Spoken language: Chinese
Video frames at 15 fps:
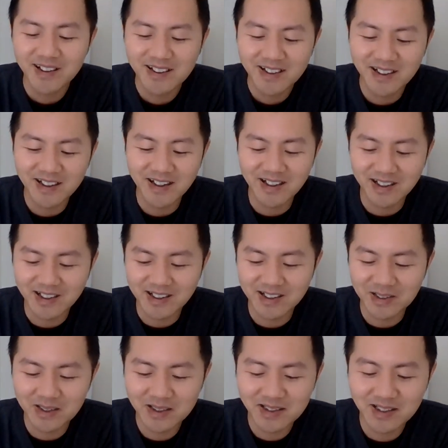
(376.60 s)
哎，
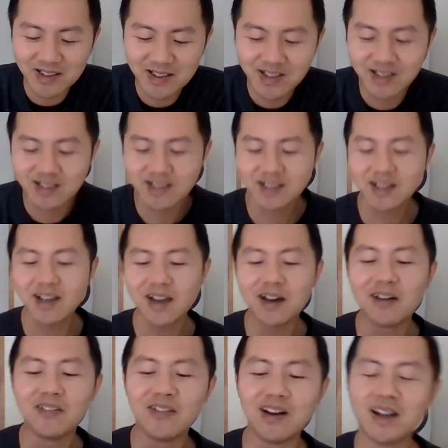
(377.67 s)
所以真的是太
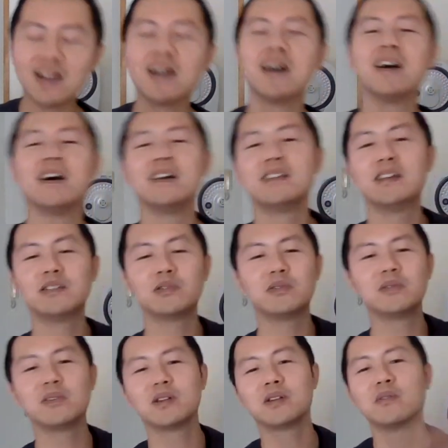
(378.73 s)
好玩了啊！在
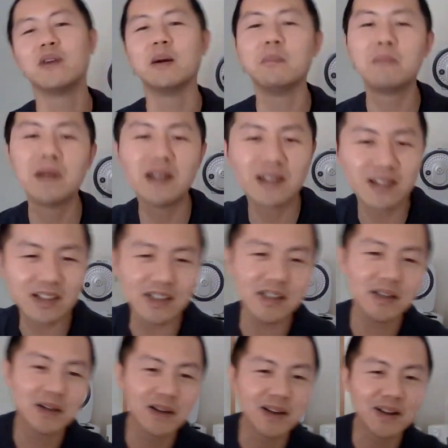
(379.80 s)
中国就玩蹦
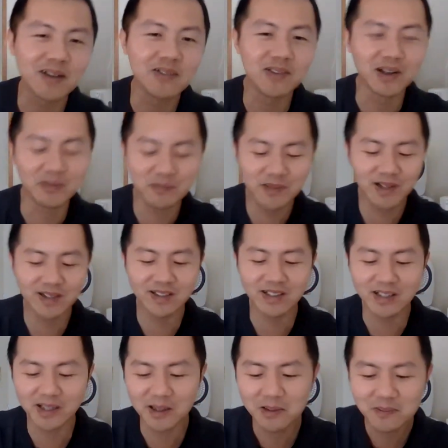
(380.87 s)
迪啊，玩蹦
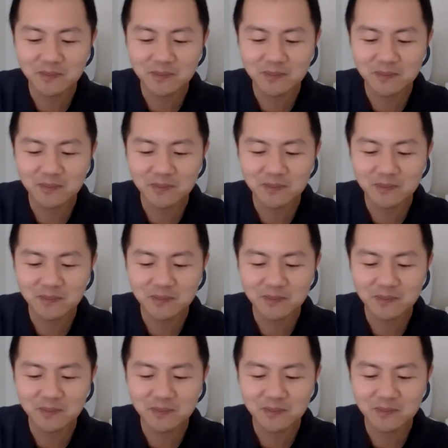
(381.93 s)
迪。